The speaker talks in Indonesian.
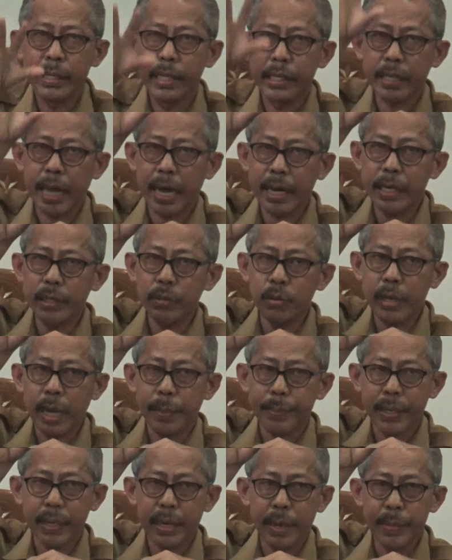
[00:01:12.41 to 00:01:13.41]
Di sana itu
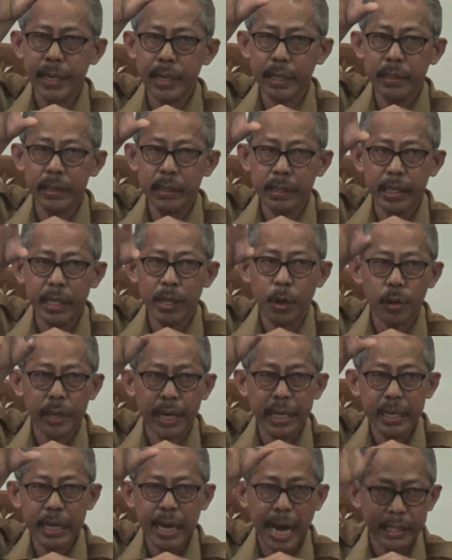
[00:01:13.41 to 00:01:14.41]
tidak pernah berhenti
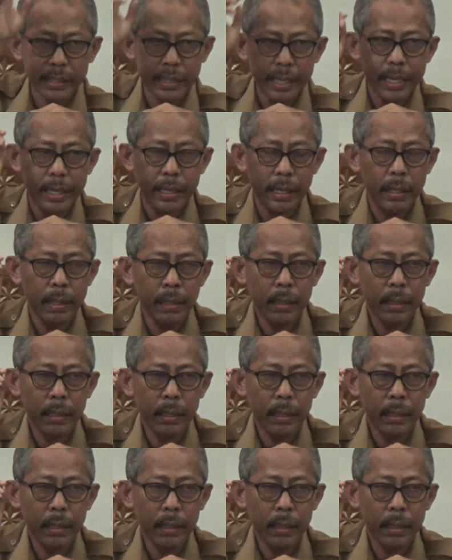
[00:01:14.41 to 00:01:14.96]
orang dilatih.